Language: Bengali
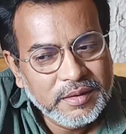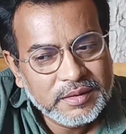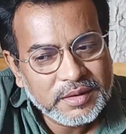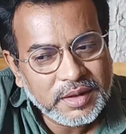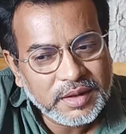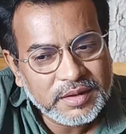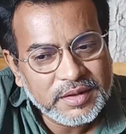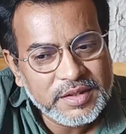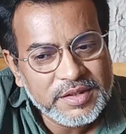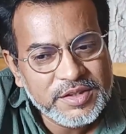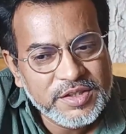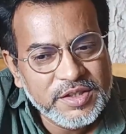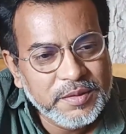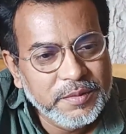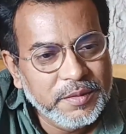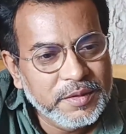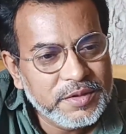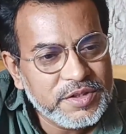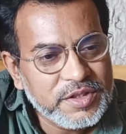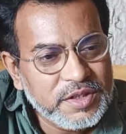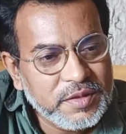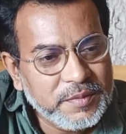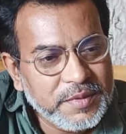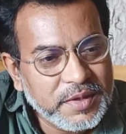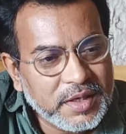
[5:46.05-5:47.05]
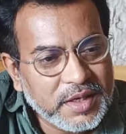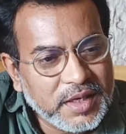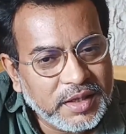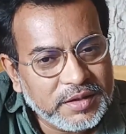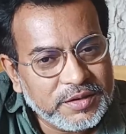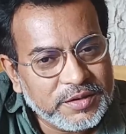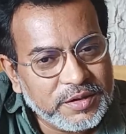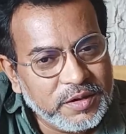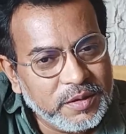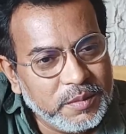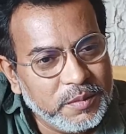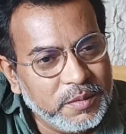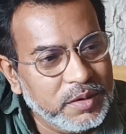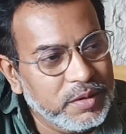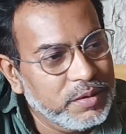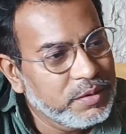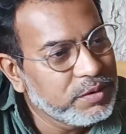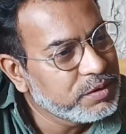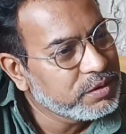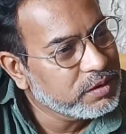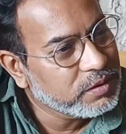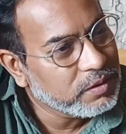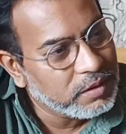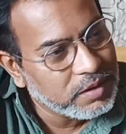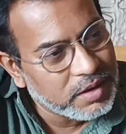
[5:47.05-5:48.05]
তাদের জীবন জীবিকা তৃণমূল
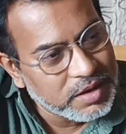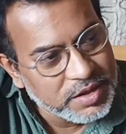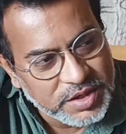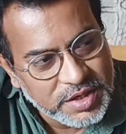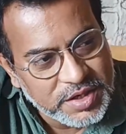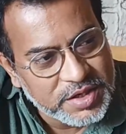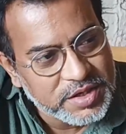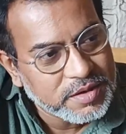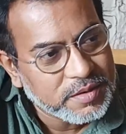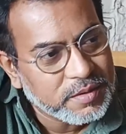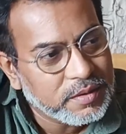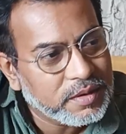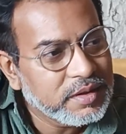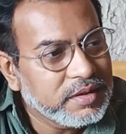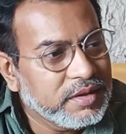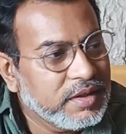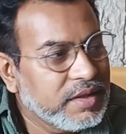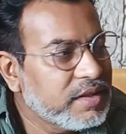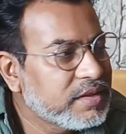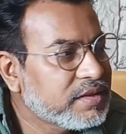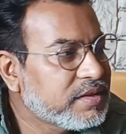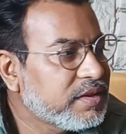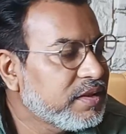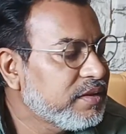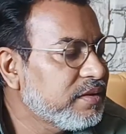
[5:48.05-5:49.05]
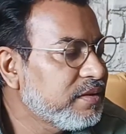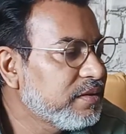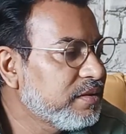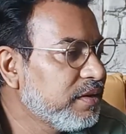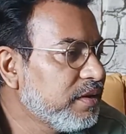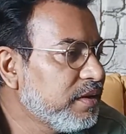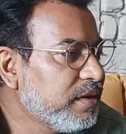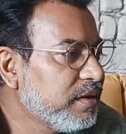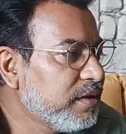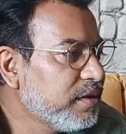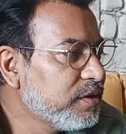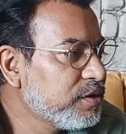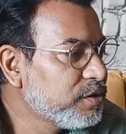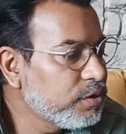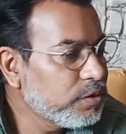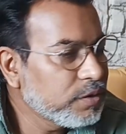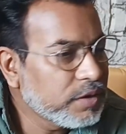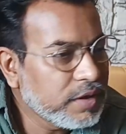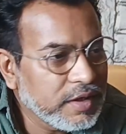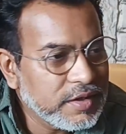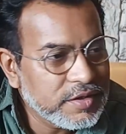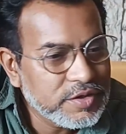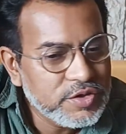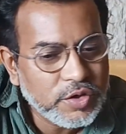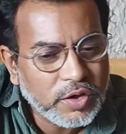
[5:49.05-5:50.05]
লুট করে শেষ করে দিয়েছেন
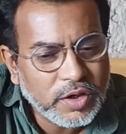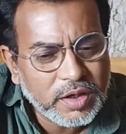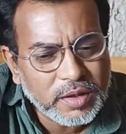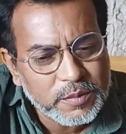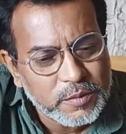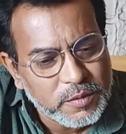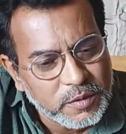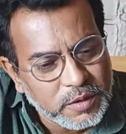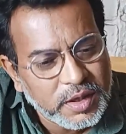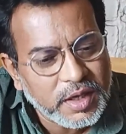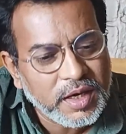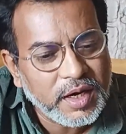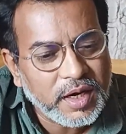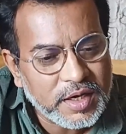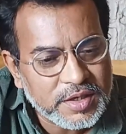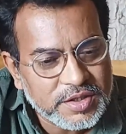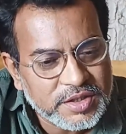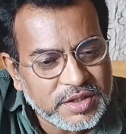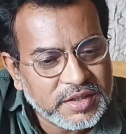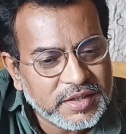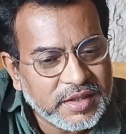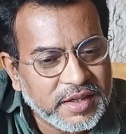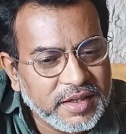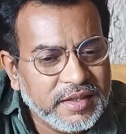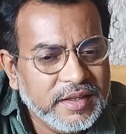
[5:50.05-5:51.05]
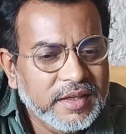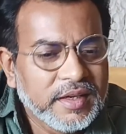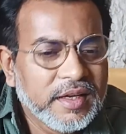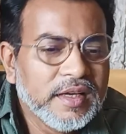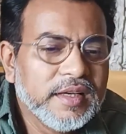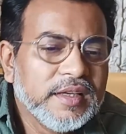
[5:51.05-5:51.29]
চোখে জল মুখে হাসি নেই